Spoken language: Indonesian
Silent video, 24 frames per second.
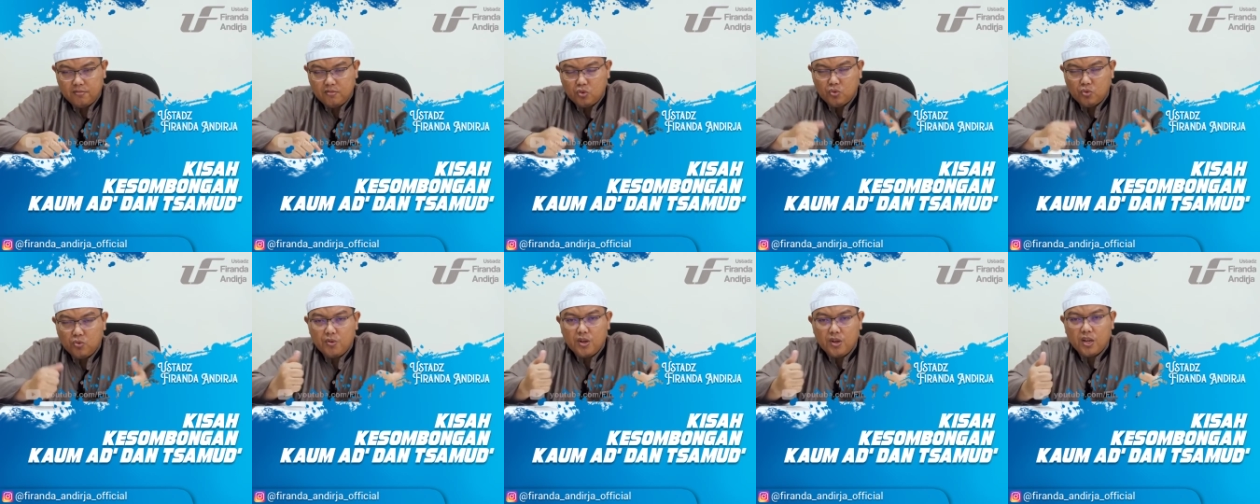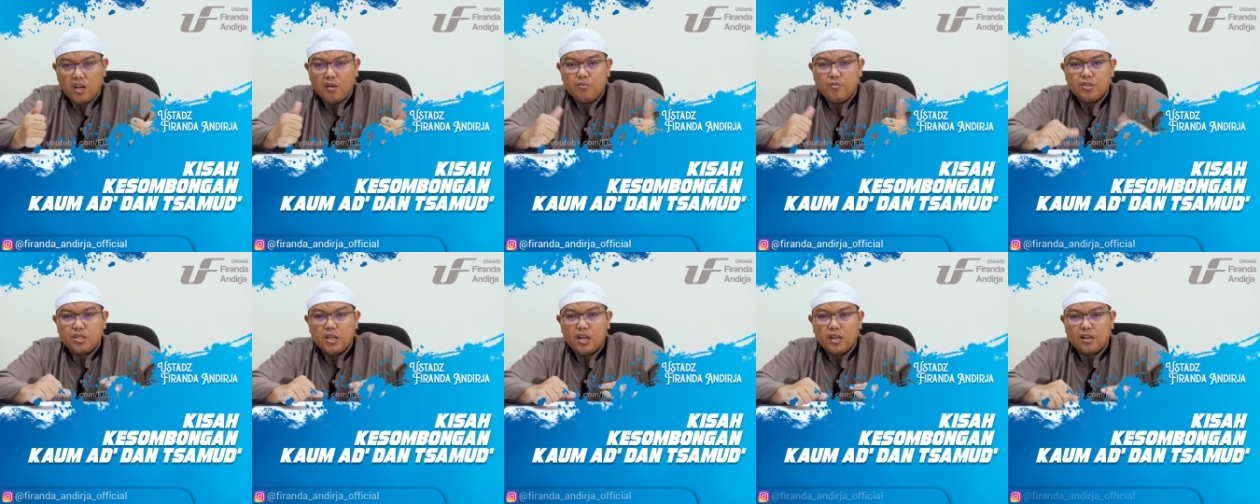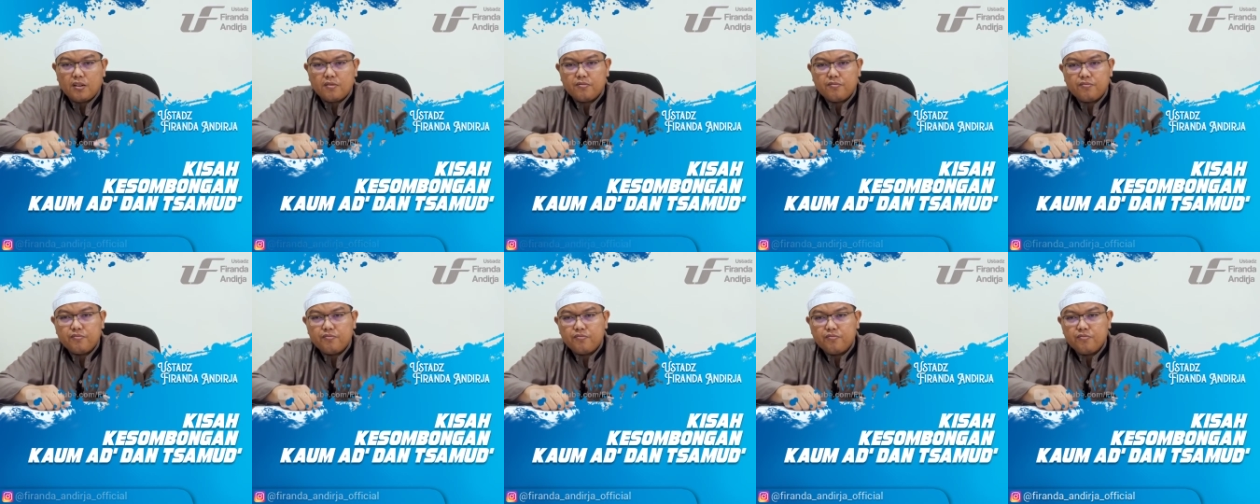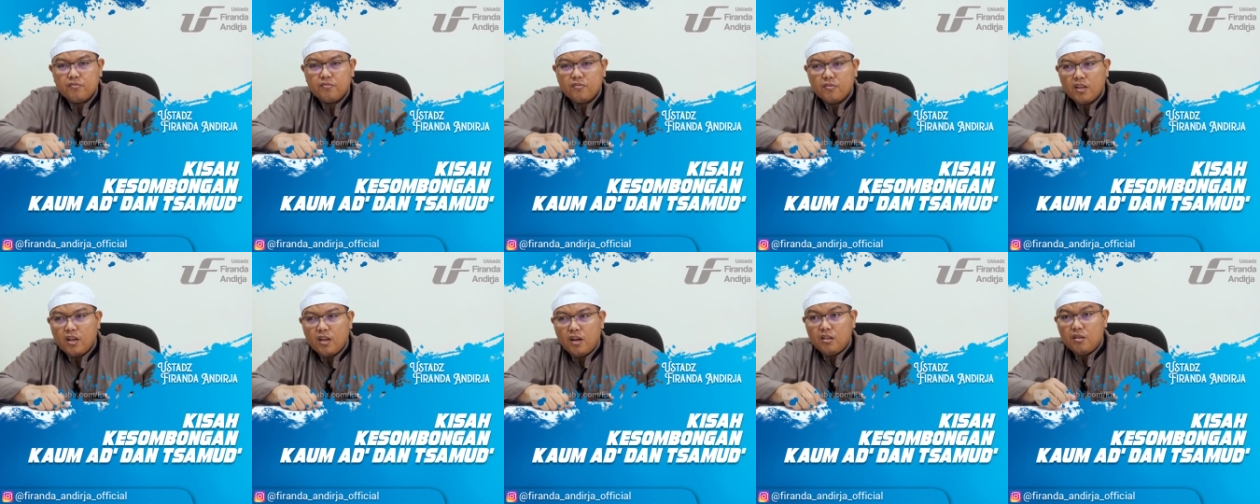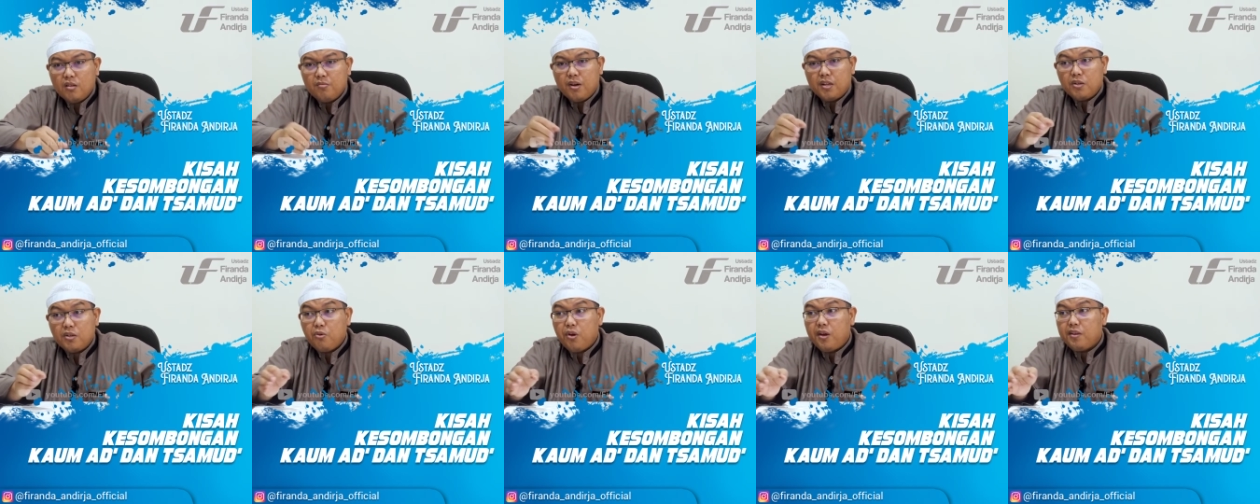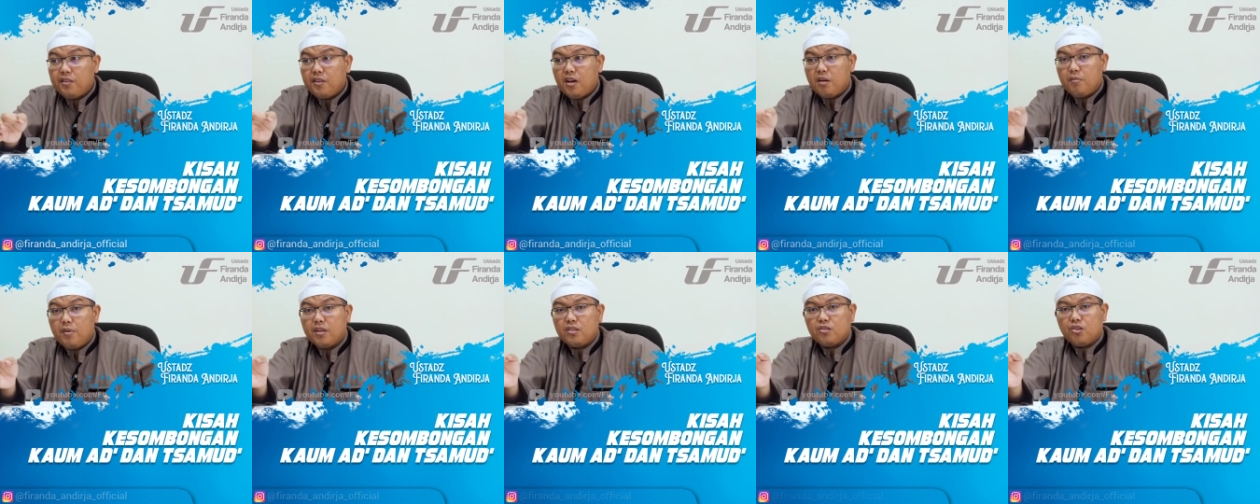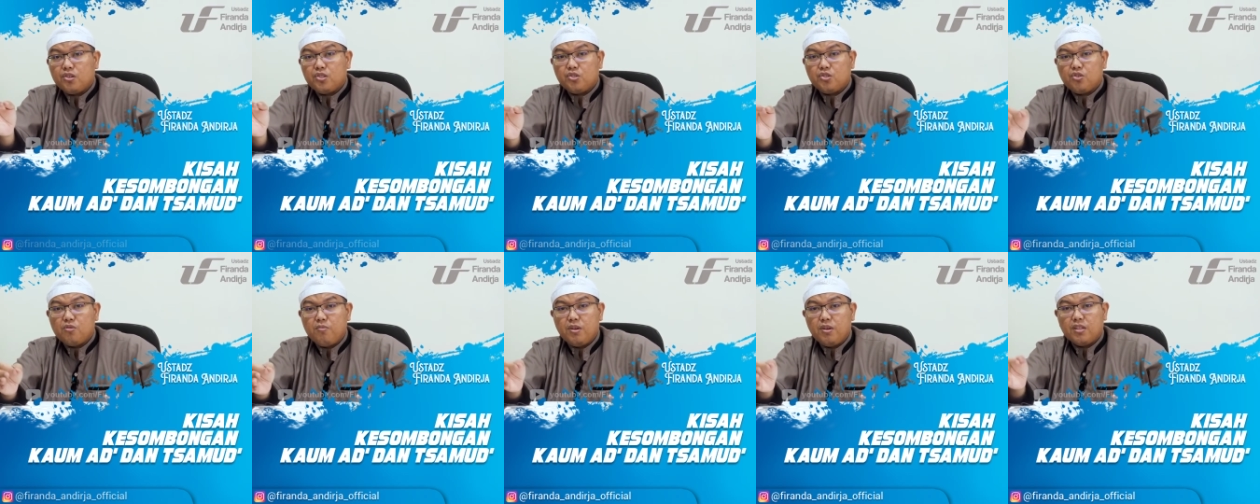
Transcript: Tuh mereka besar. Allah mengatakan wa idza batastum